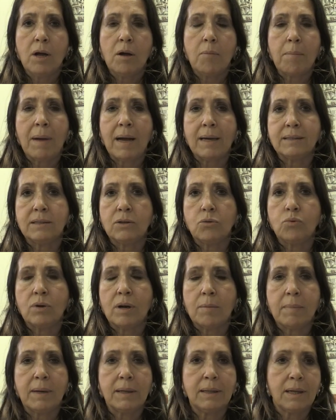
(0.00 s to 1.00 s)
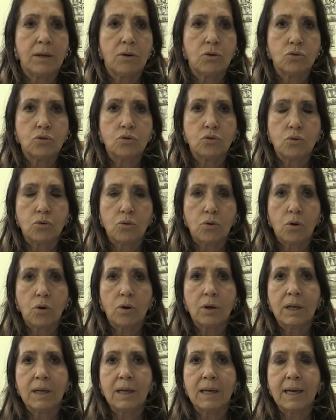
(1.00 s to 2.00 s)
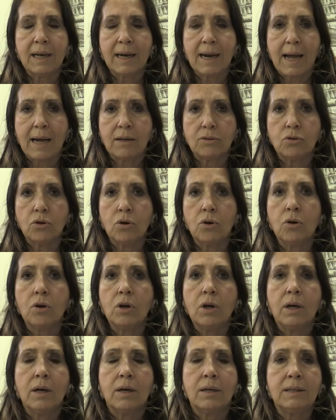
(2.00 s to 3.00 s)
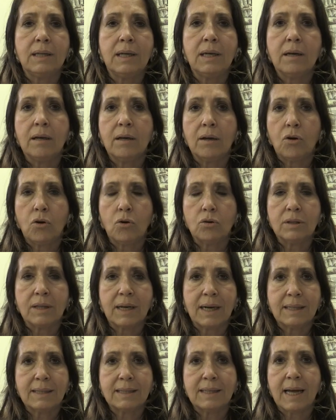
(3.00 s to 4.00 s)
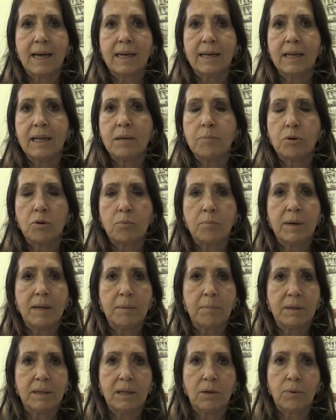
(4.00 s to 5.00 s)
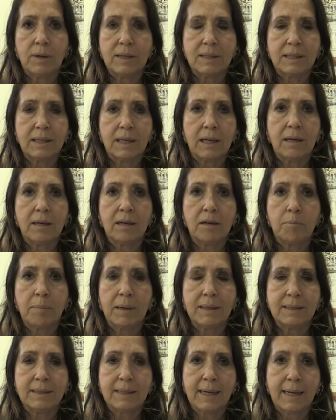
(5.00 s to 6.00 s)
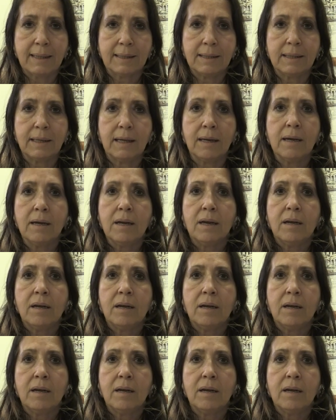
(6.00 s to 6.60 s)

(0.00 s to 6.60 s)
ma sicuramente non sono in grado eh, di eh, contrastare i problemi di questi pazienti.